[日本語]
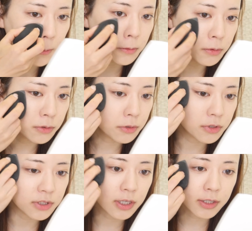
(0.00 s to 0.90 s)
本
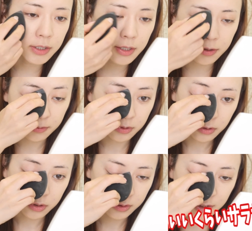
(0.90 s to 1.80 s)
当にサラサラ、
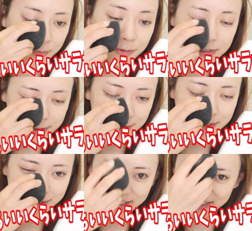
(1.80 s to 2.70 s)
気持ちいいぐ